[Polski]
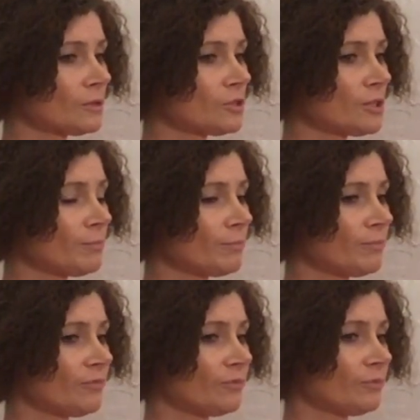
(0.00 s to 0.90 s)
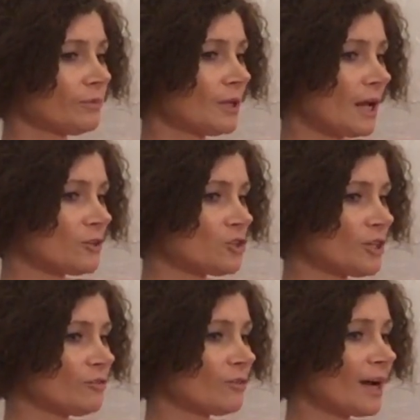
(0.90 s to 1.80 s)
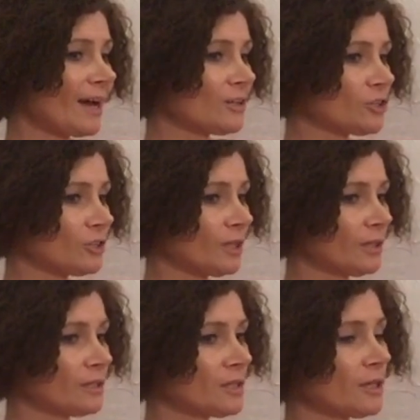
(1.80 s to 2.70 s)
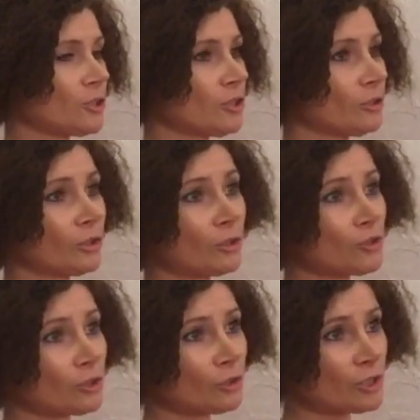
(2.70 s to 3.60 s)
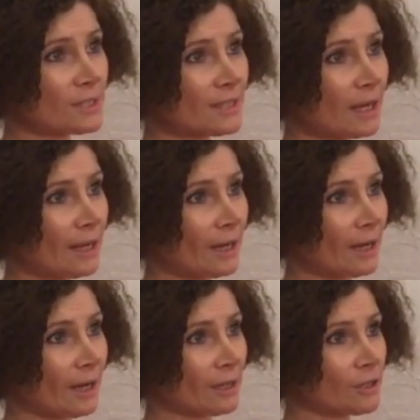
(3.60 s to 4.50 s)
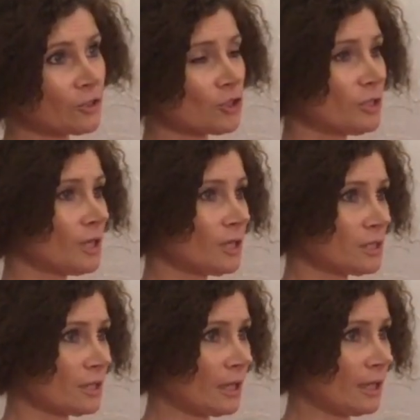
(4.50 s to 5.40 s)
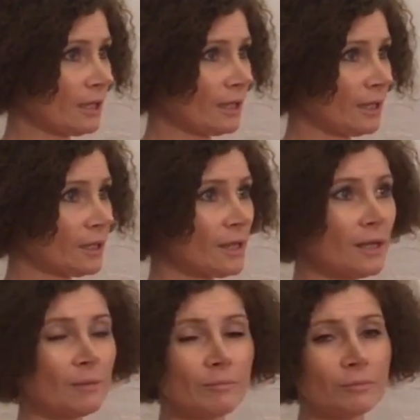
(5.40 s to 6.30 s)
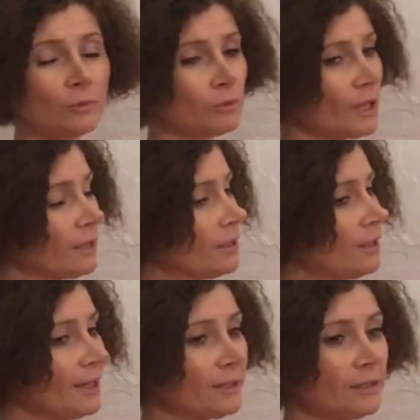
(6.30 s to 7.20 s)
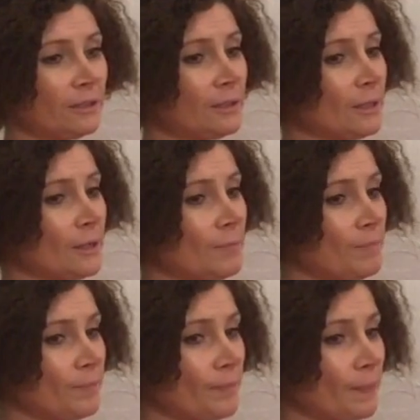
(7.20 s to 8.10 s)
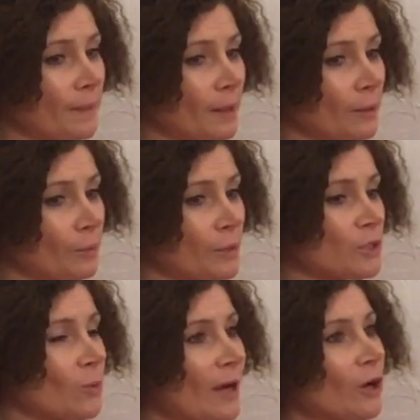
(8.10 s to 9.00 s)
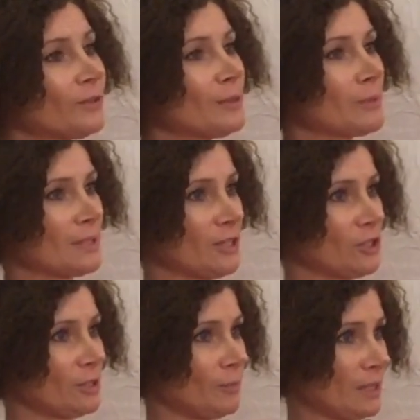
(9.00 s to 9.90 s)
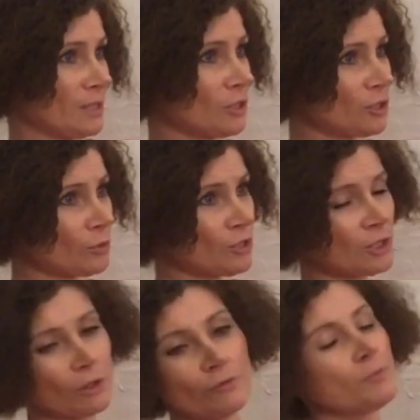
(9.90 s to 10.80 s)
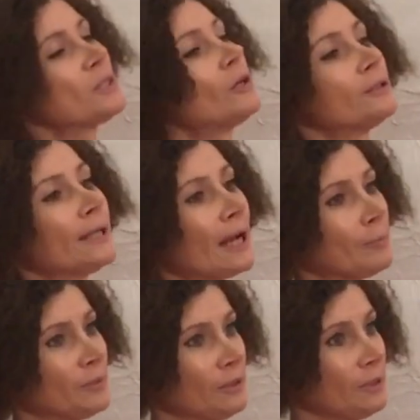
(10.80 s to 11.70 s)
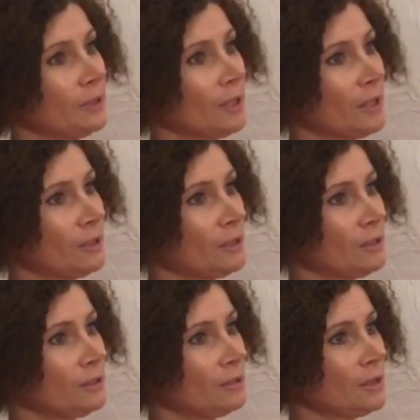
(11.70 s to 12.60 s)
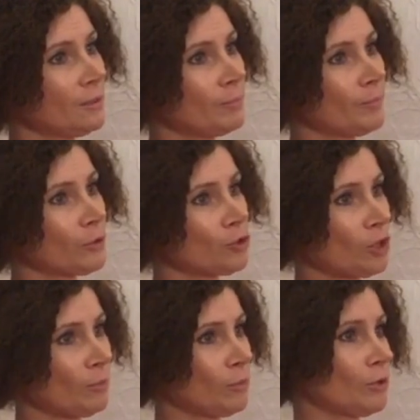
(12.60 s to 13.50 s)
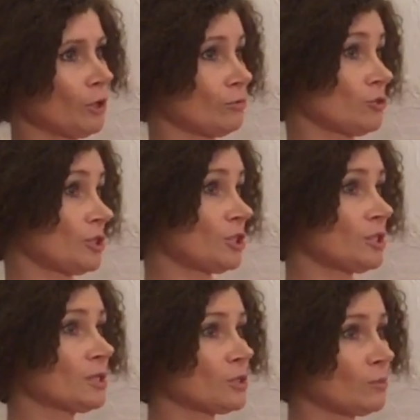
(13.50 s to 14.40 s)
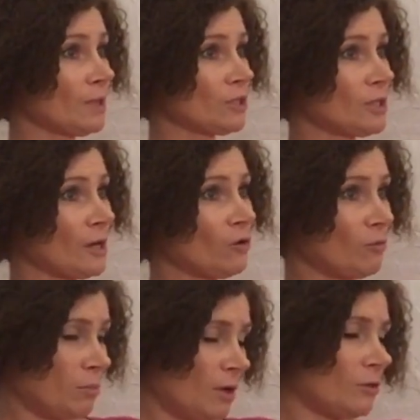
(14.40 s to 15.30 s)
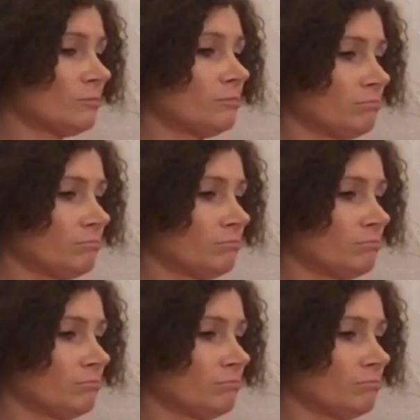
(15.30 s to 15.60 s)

że raczej w każdej, niezależnie od tego, czy ktoś jest na lekach, czy nie jest na lekach. Tutaj leki, mm, bo są łagodne postacie depresji, gdzie ludzie są w psychoterapii i nie potrzebują, czy też nie chcą brać leków, bo